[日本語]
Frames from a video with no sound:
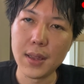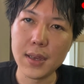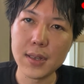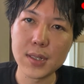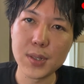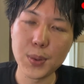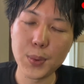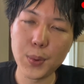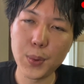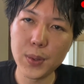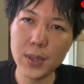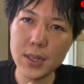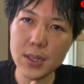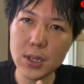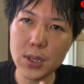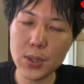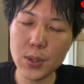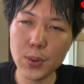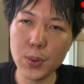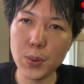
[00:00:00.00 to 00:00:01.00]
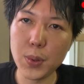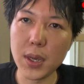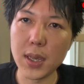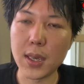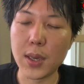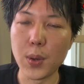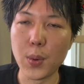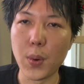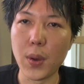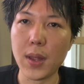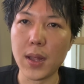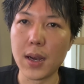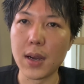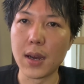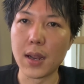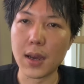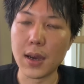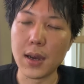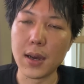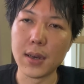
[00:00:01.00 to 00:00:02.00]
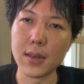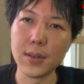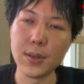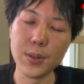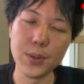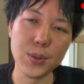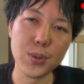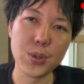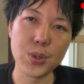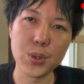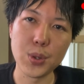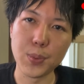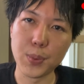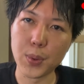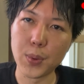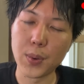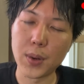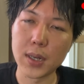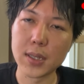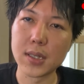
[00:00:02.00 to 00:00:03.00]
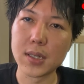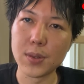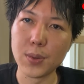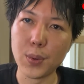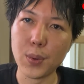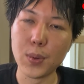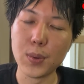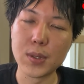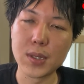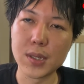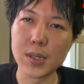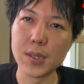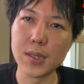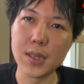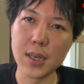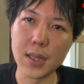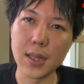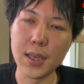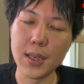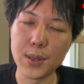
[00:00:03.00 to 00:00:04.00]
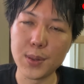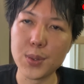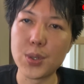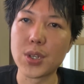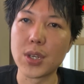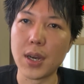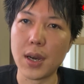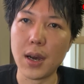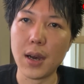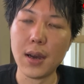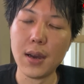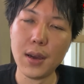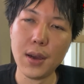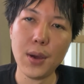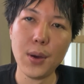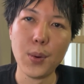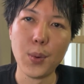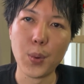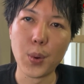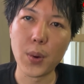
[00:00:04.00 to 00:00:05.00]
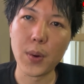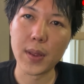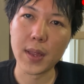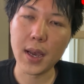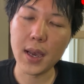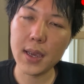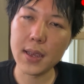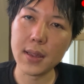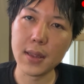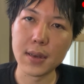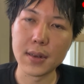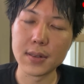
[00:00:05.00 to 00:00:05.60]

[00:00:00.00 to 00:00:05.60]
で、そこで収益を得ながら YouTube の活動を続けていくしか俺はないん